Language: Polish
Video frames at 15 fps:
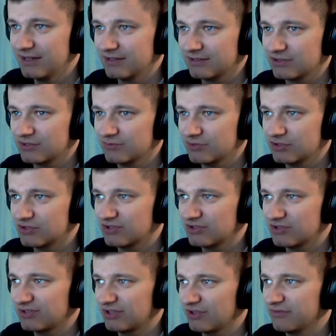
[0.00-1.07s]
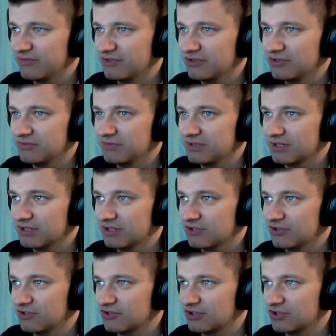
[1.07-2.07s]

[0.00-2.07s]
Także myślę, że z tego wyjdzie mi jakieś